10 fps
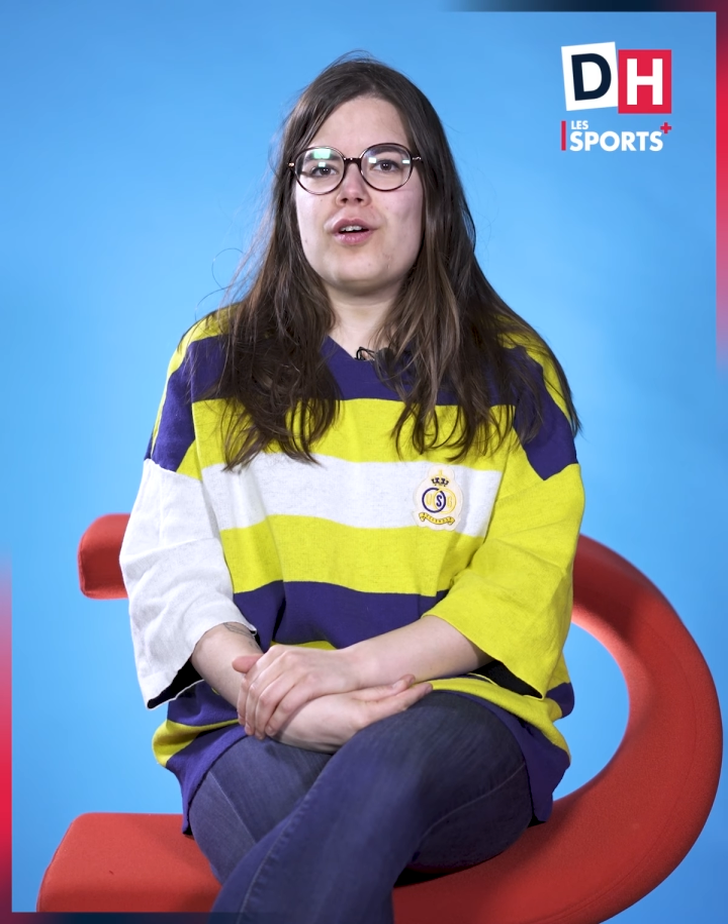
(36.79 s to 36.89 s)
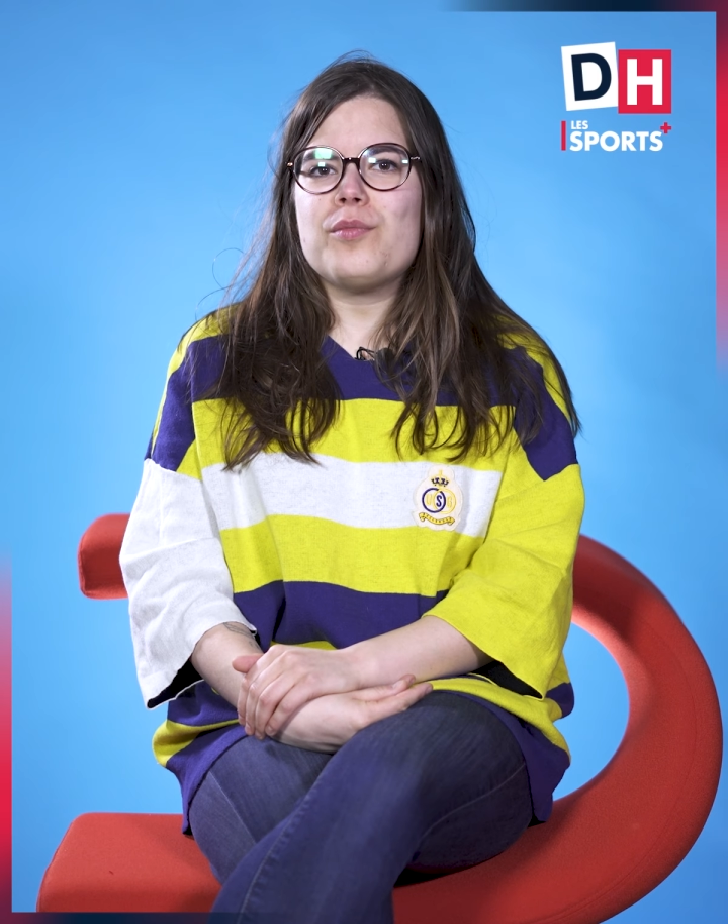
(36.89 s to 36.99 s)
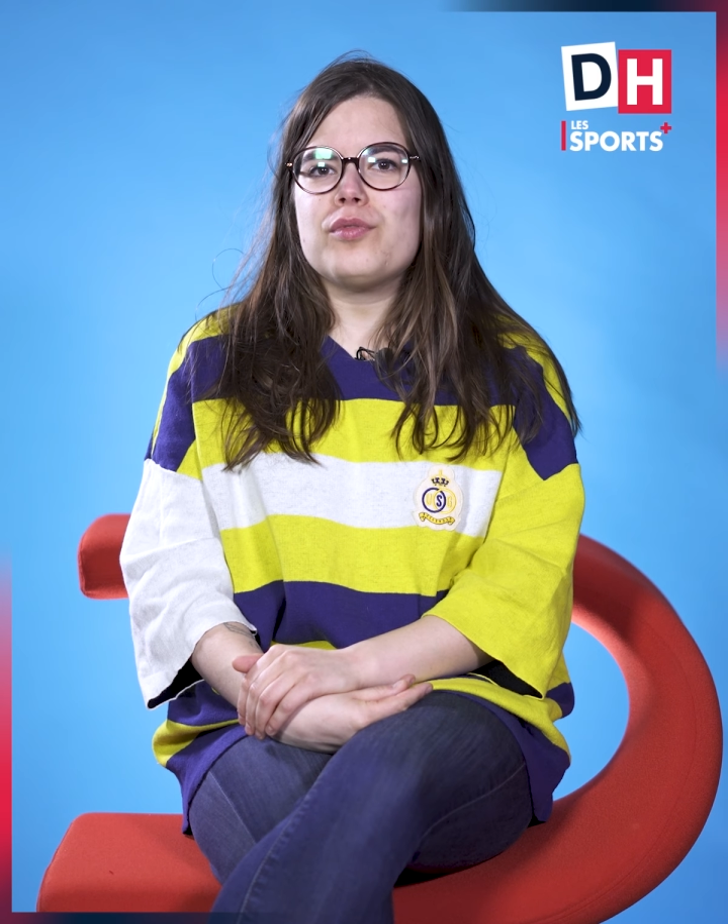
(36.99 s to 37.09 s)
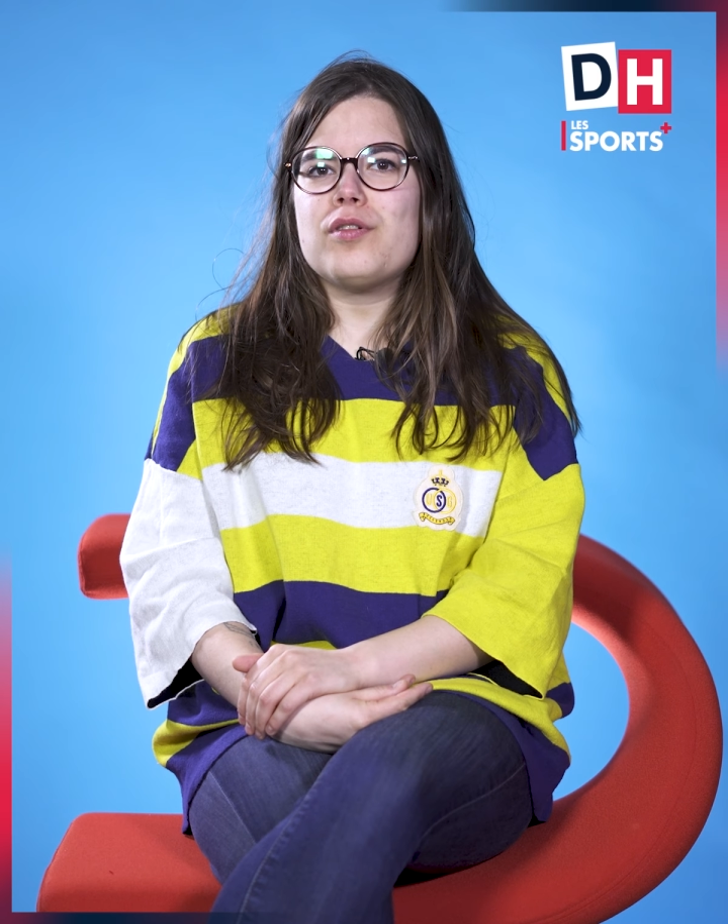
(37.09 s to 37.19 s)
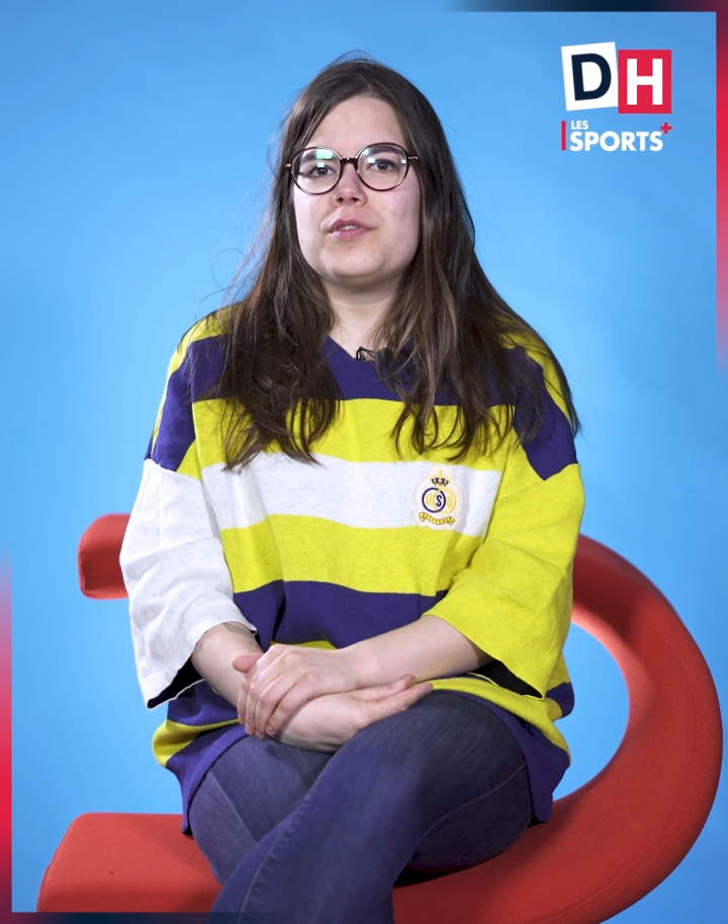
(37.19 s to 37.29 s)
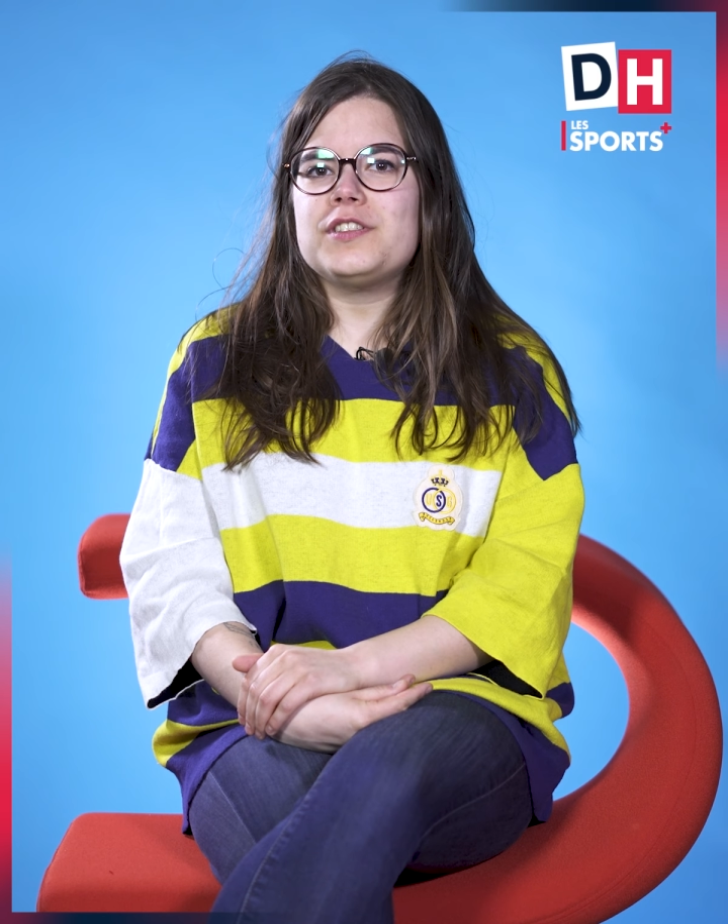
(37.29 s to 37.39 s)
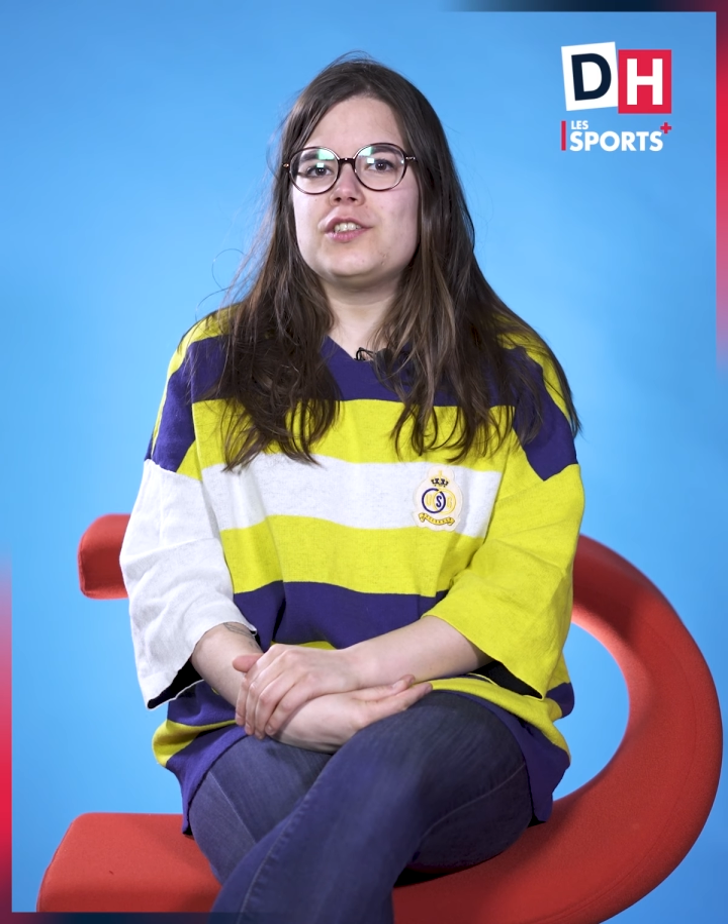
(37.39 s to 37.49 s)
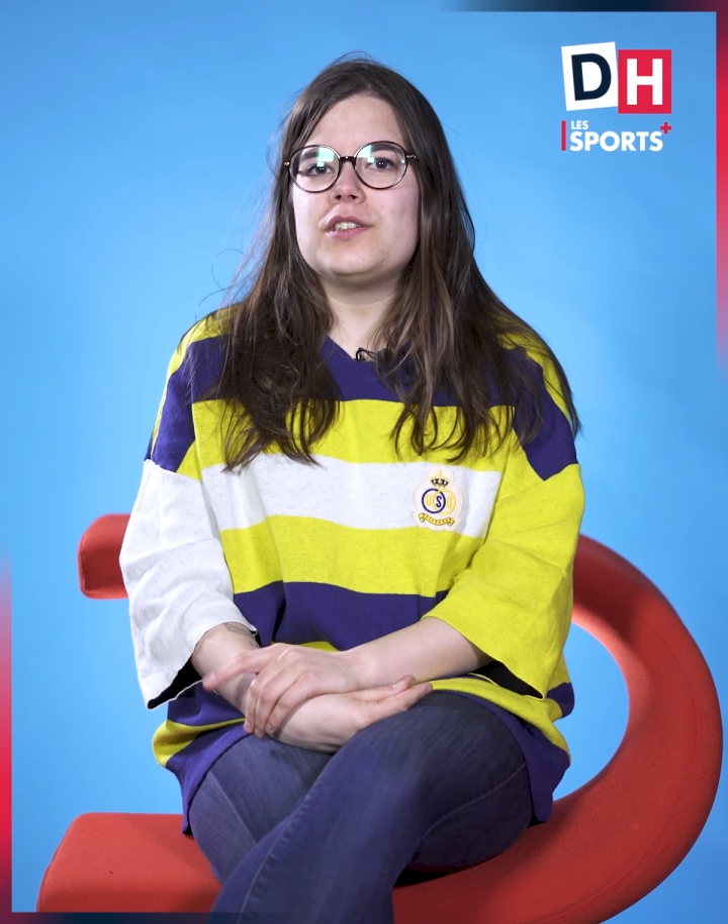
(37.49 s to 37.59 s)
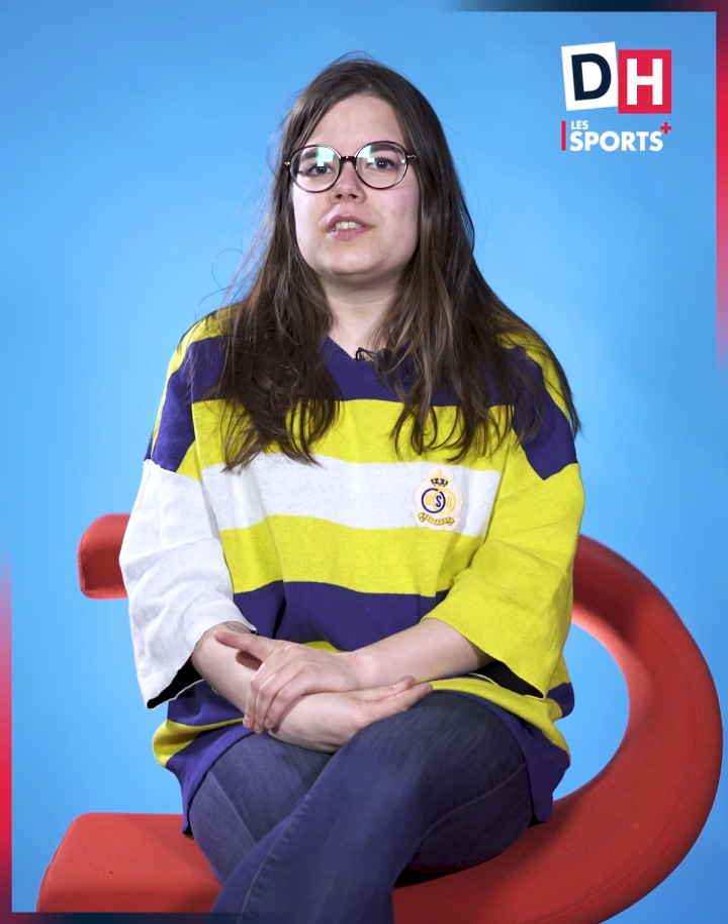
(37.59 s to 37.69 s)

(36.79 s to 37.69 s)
un peu romantique que